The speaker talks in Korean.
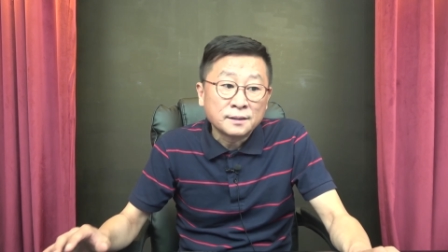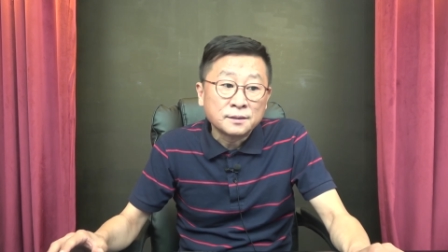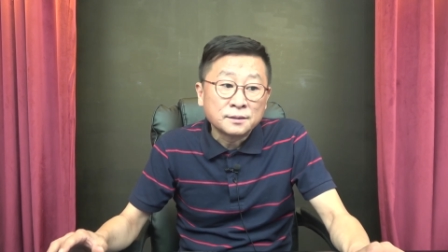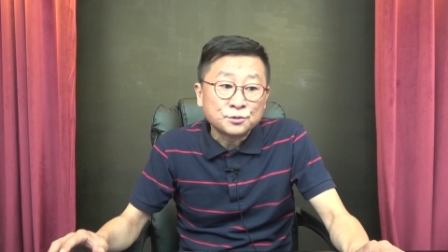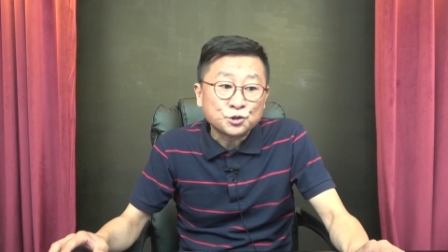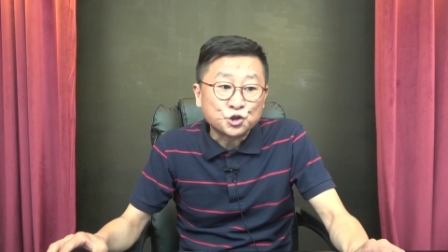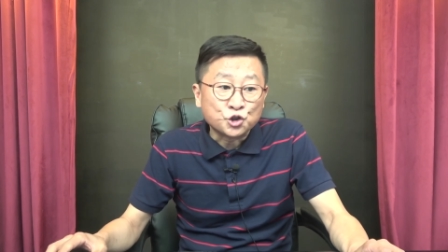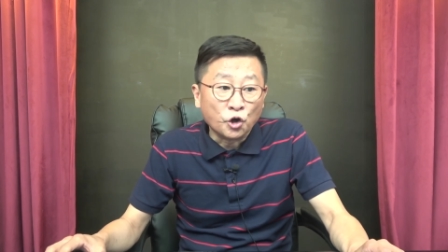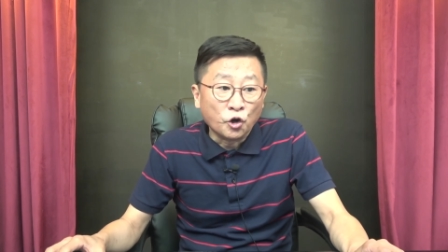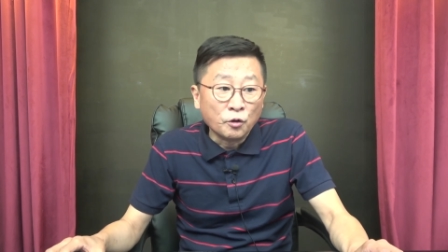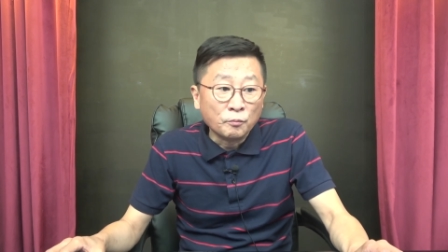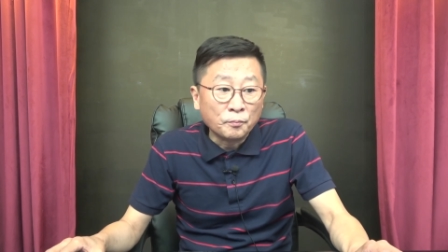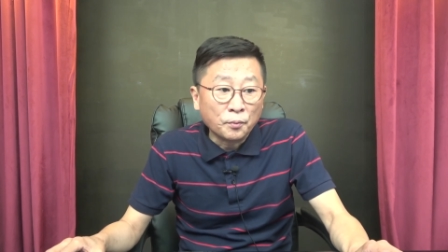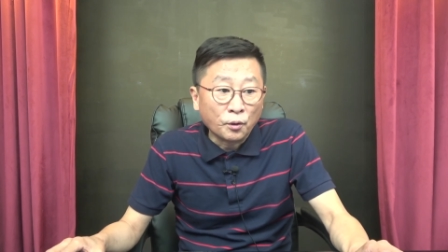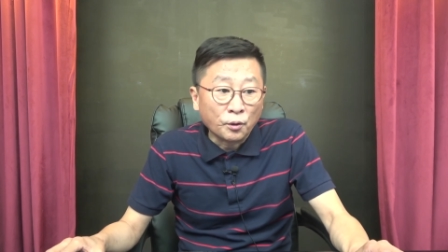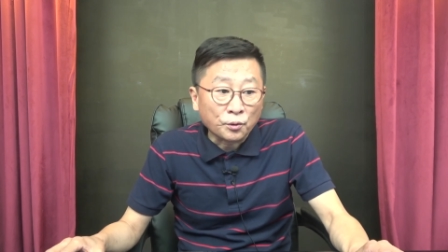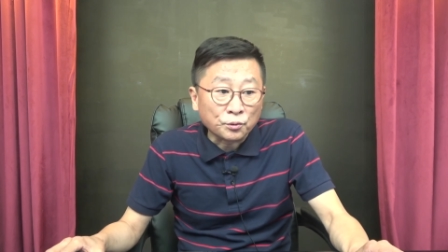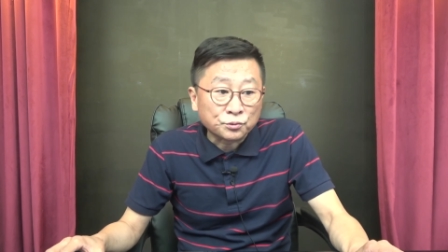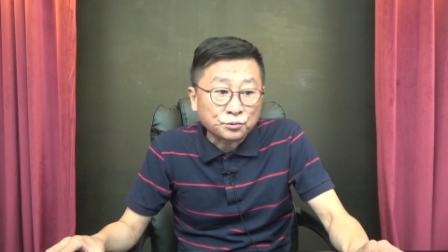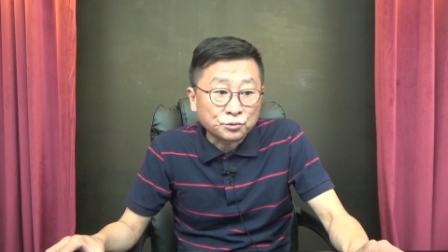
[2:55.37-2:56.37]

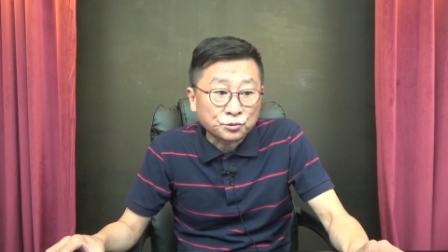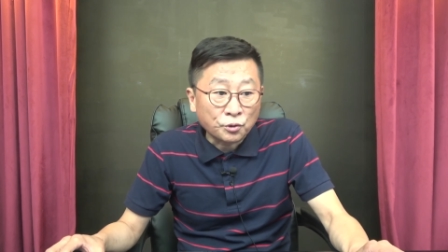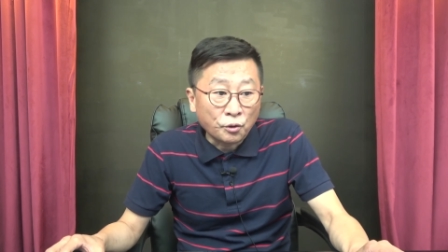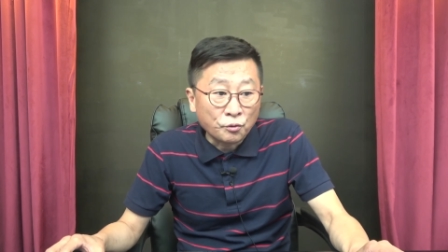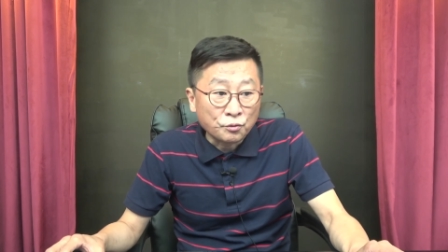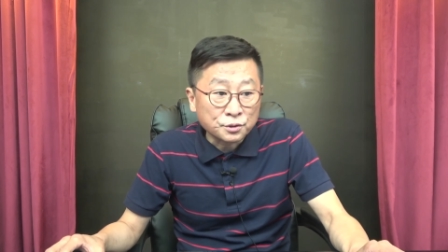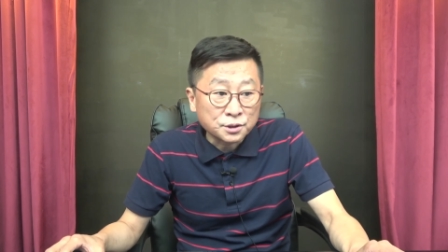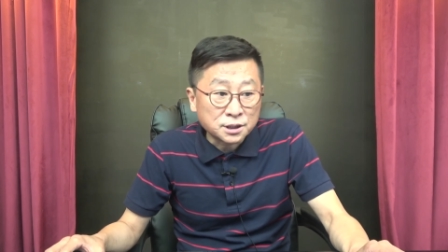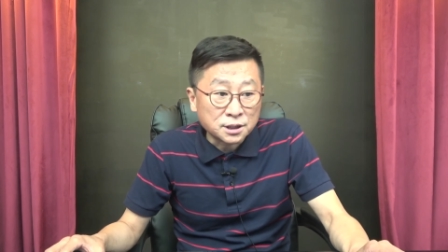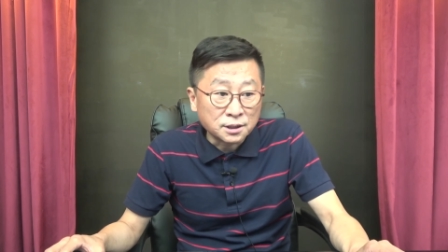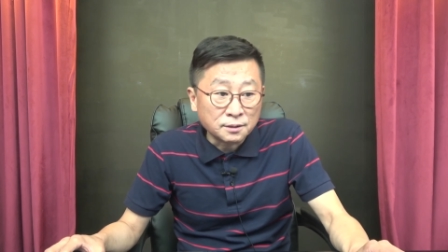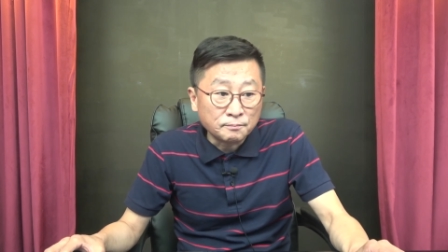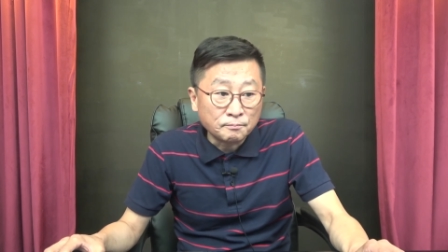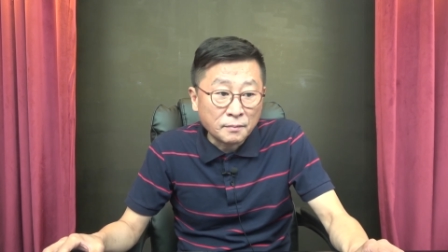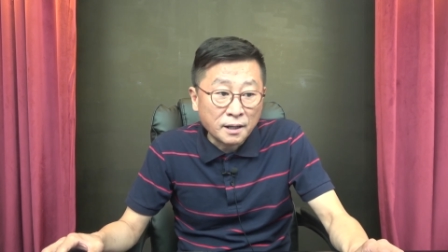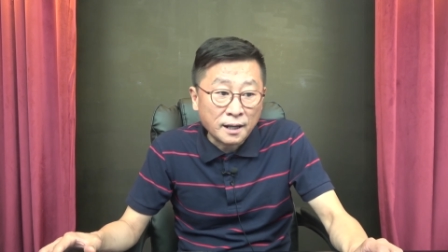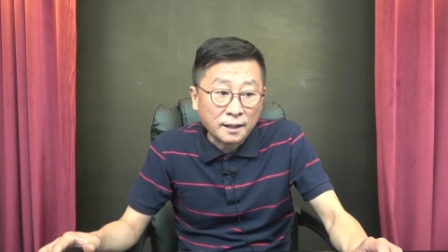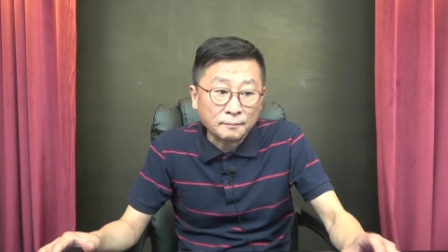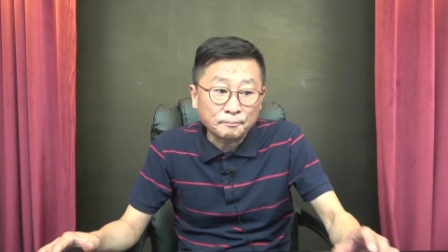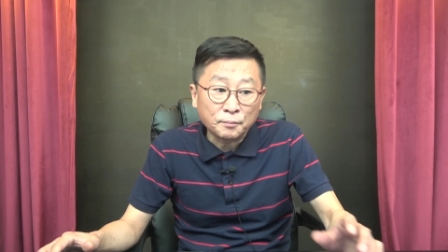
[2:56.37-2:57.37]
정보
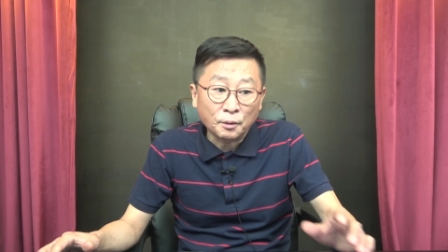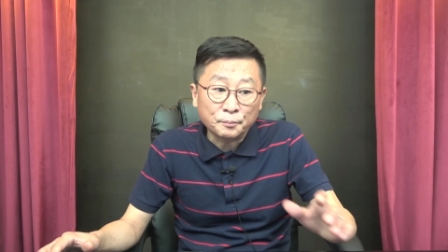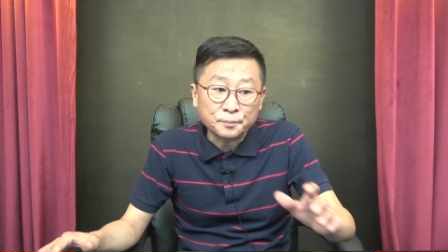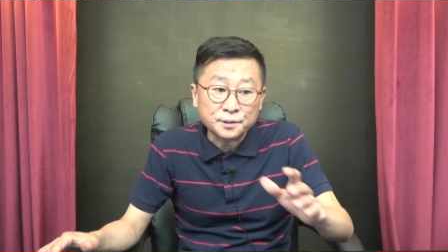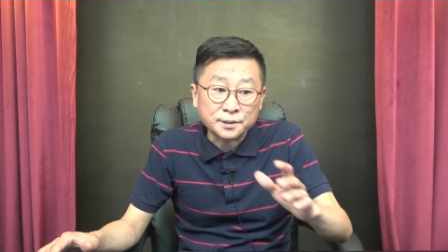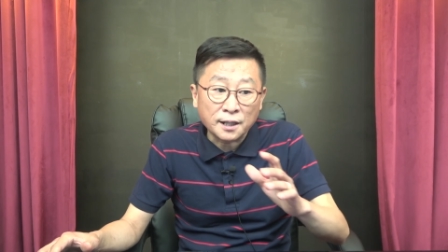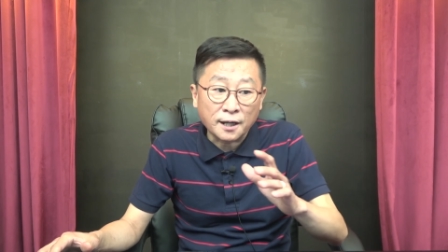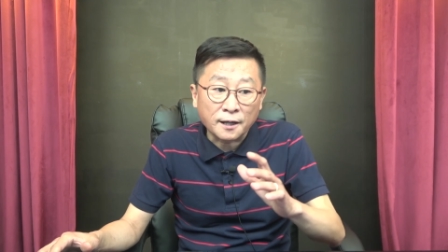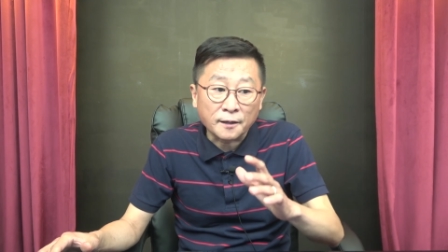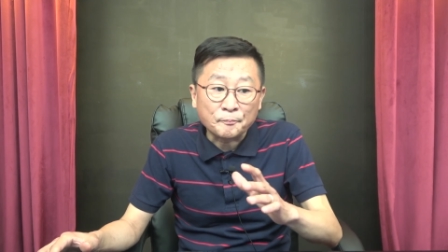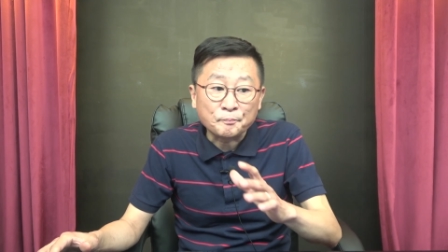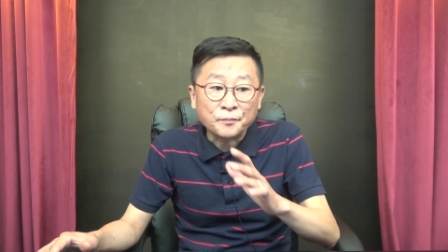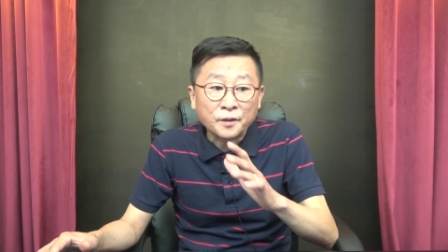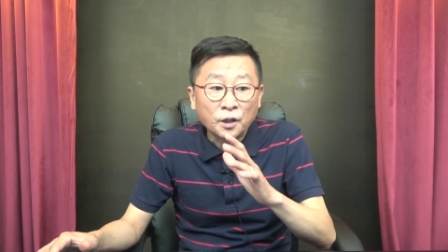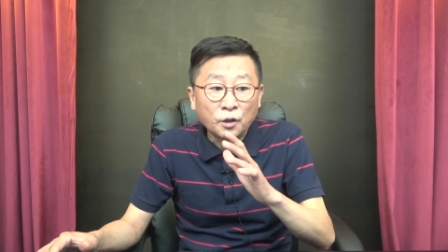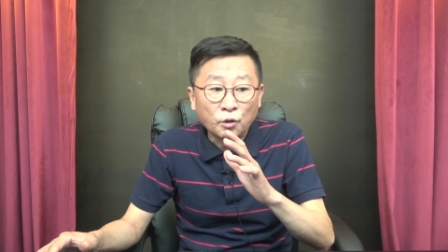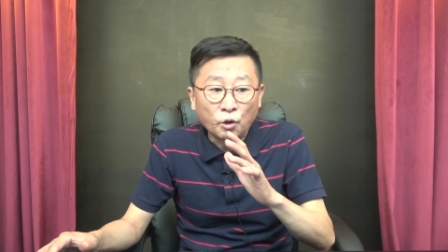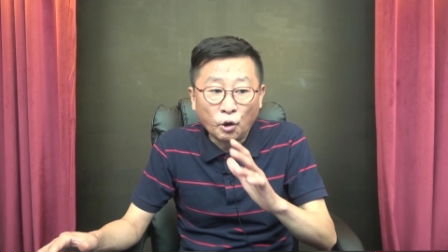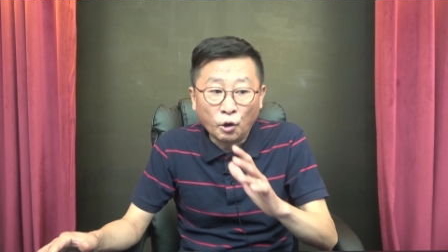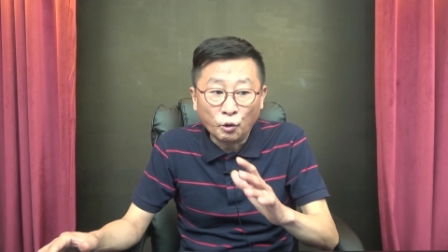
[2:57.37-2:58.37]
통신망 법상
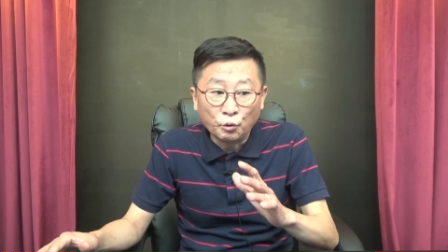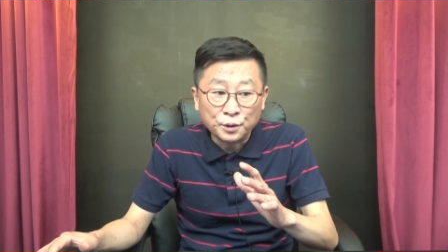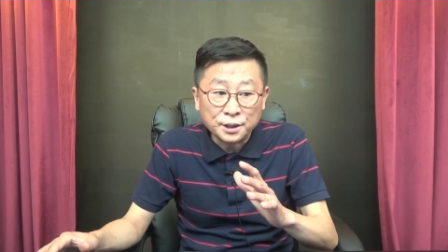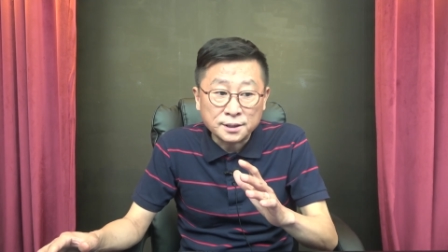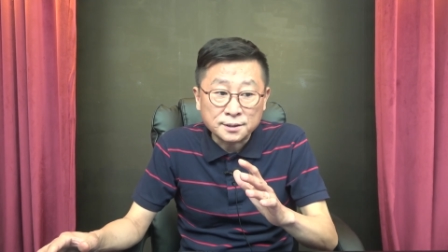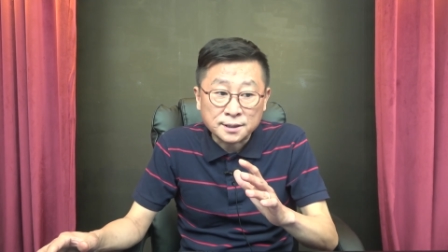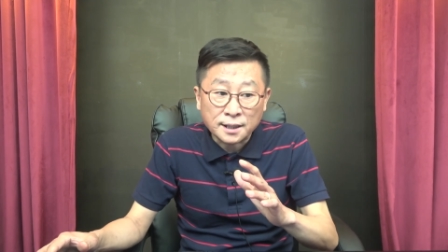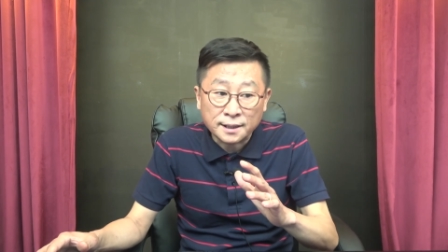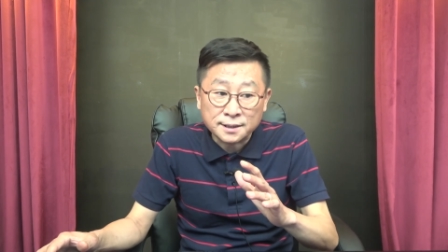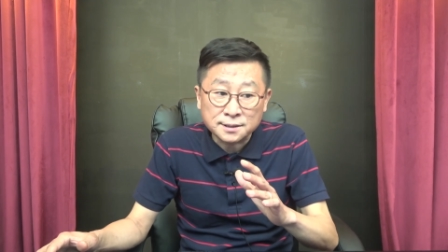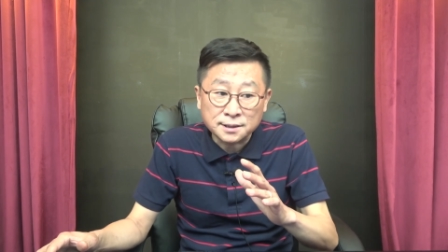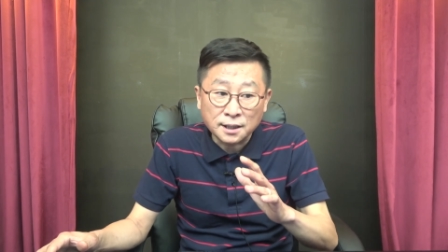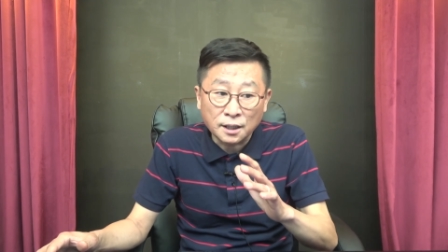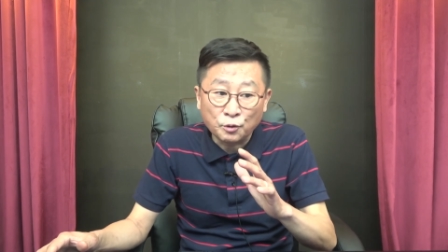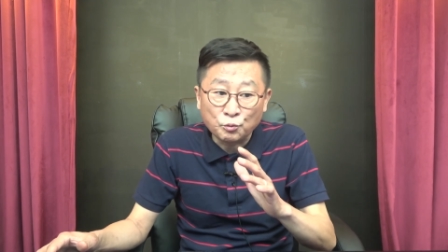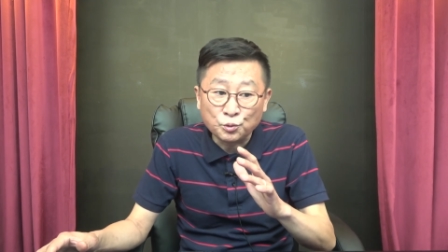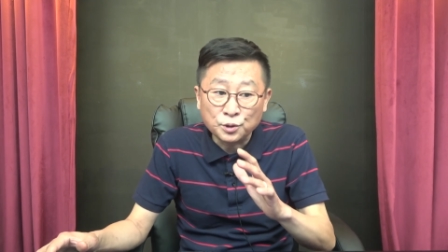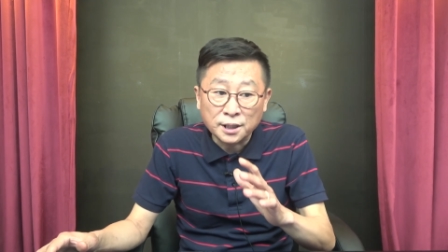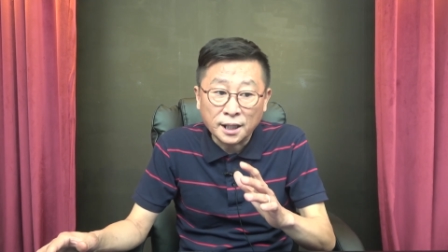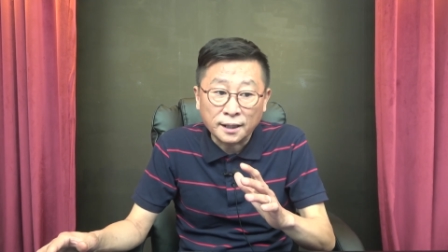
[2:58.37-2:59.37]
허위 사실에
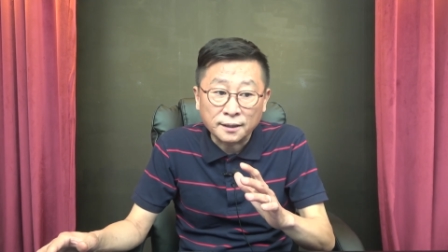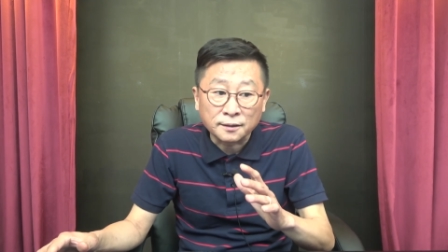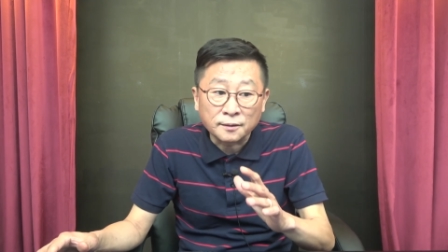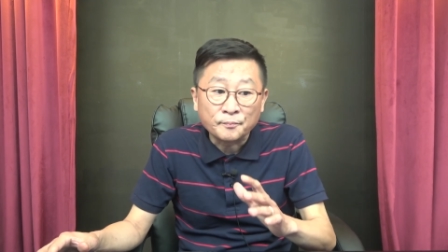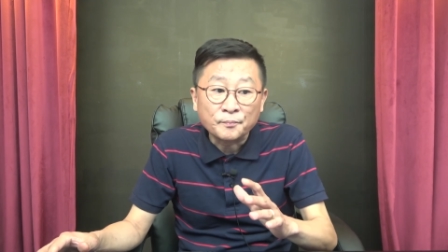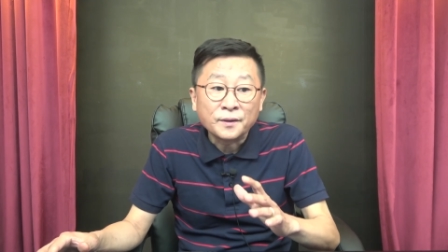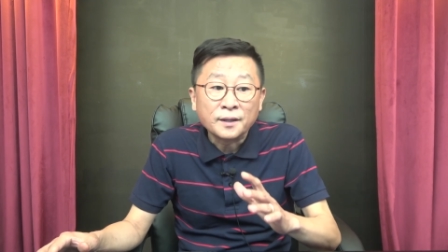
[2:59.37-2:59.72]
의한